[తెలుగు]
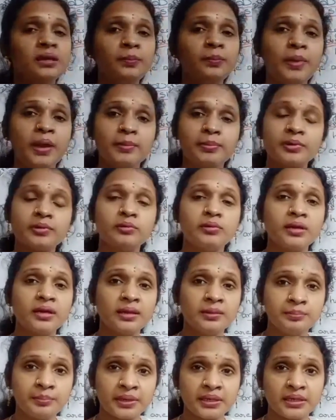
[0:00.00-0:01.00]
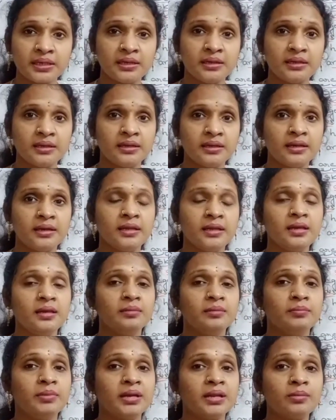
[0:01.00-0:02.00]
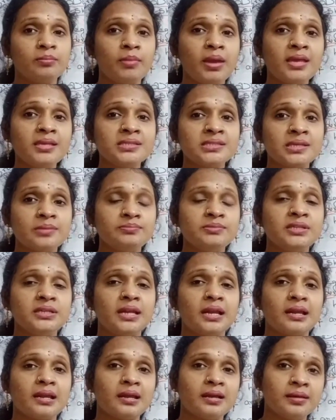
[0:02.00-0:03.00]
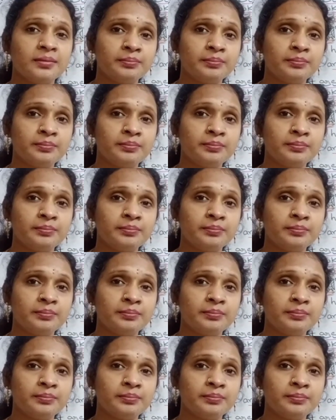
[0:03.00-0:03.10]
ఈ పేపర్ కూడా ఇంపార్టెంటేనండి మనకి మెయిన్ సబ్జెక్ట్ ఎట్లా